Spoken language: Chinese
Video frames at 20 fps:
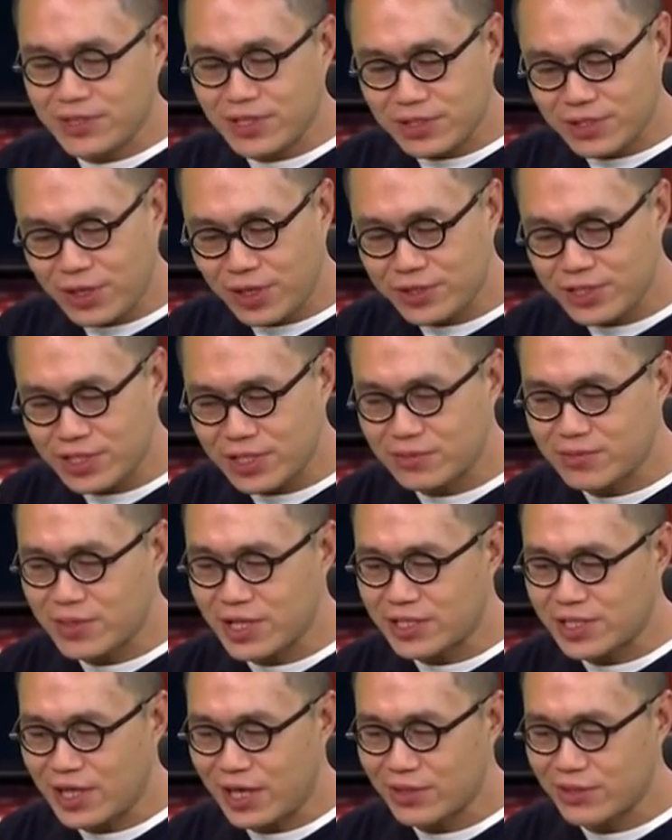这个套经里
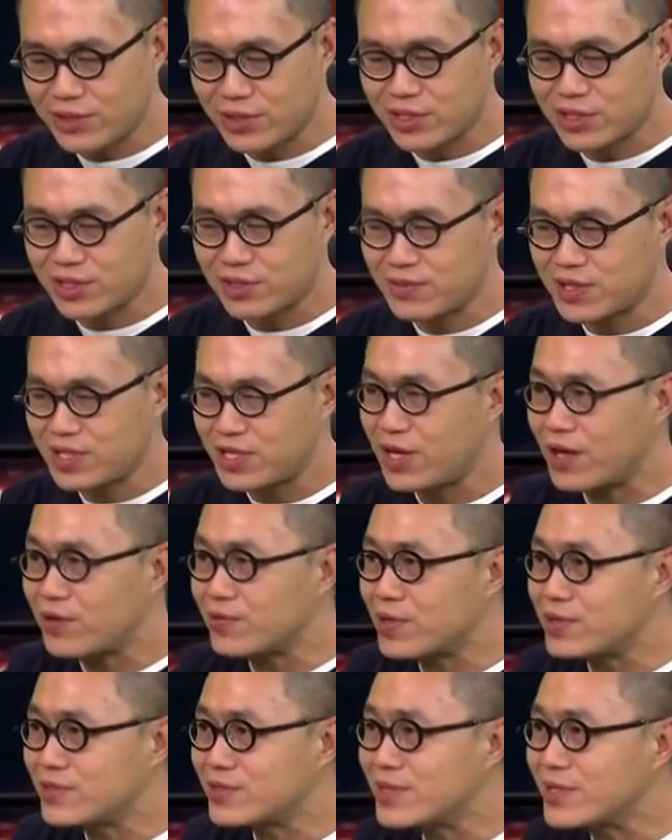面讲的就是什么
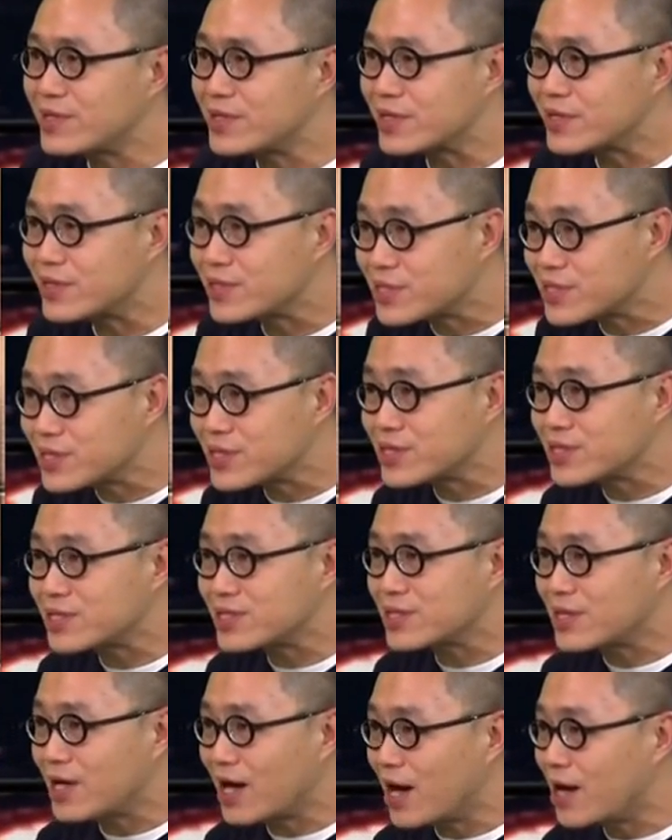天文地理的知
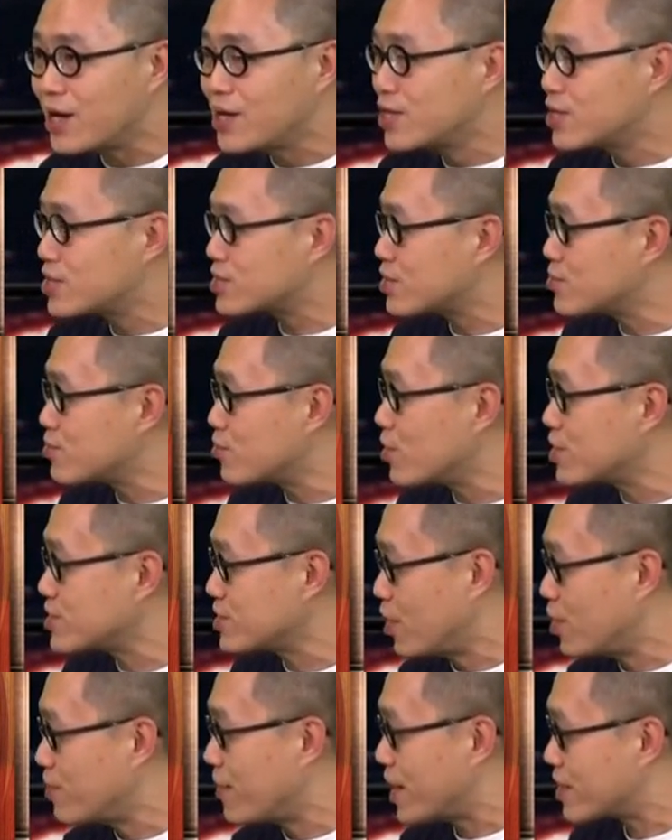识啊，生活
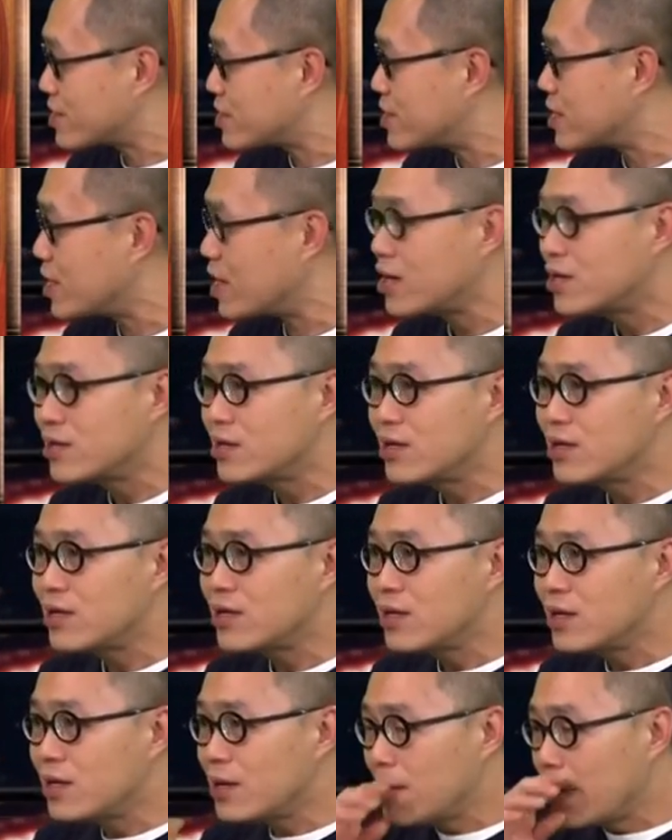小百科，10
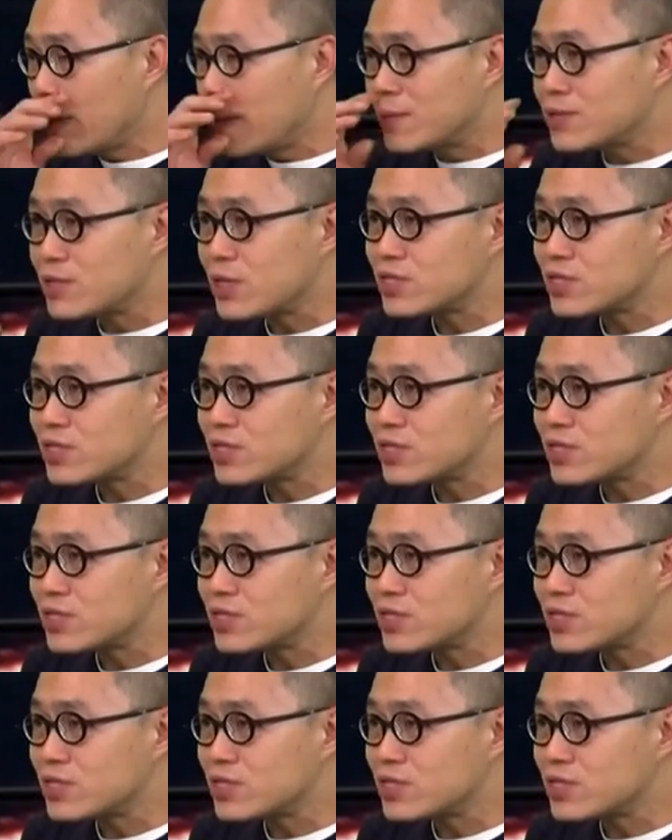万为什么，